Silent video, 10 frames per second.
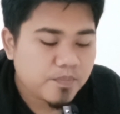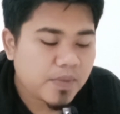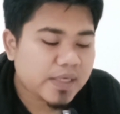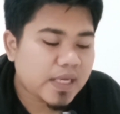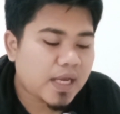
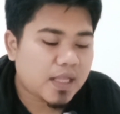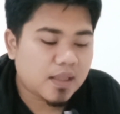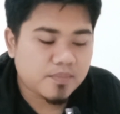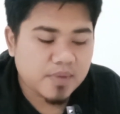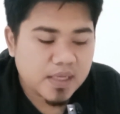
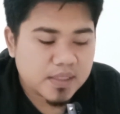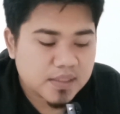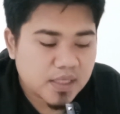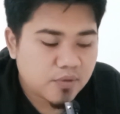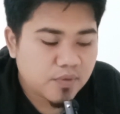padahal
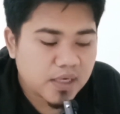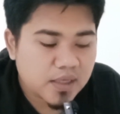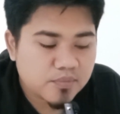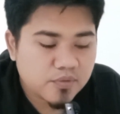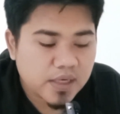mahnya
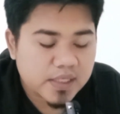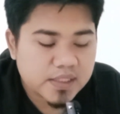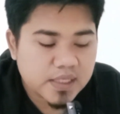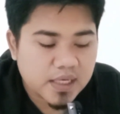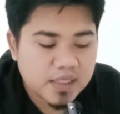walamu
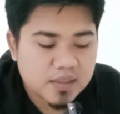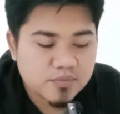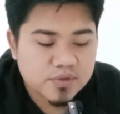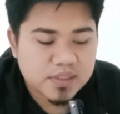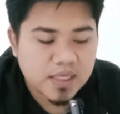adna
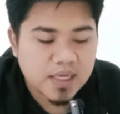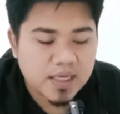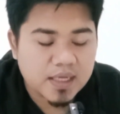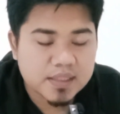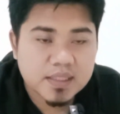halimun
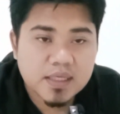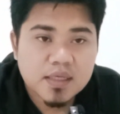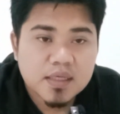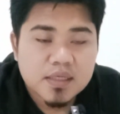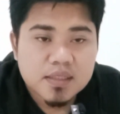teh
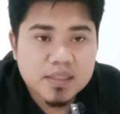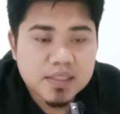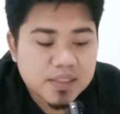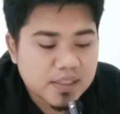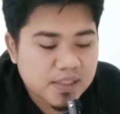
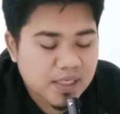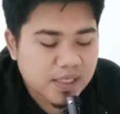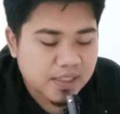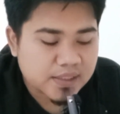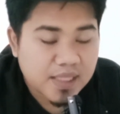gigir
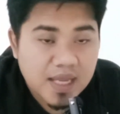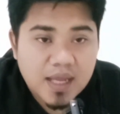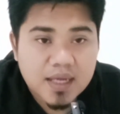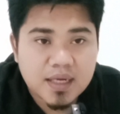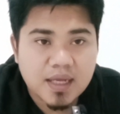
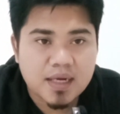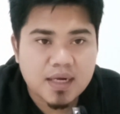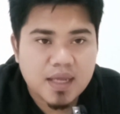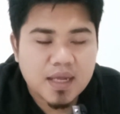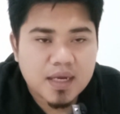letah
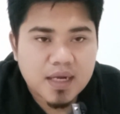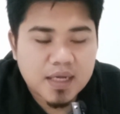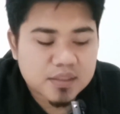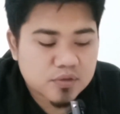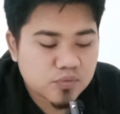ngala
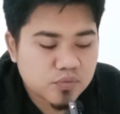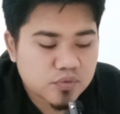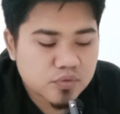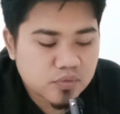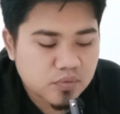
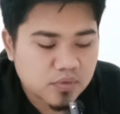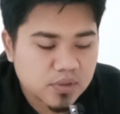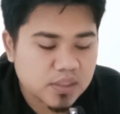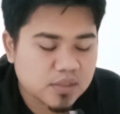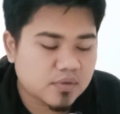katungtung
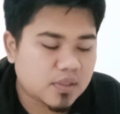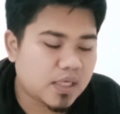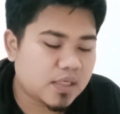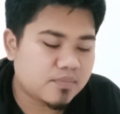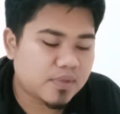gitu
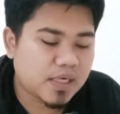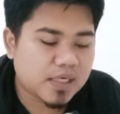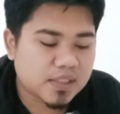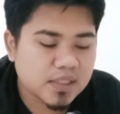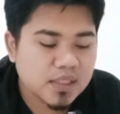lain
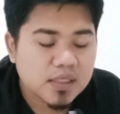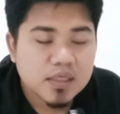berarti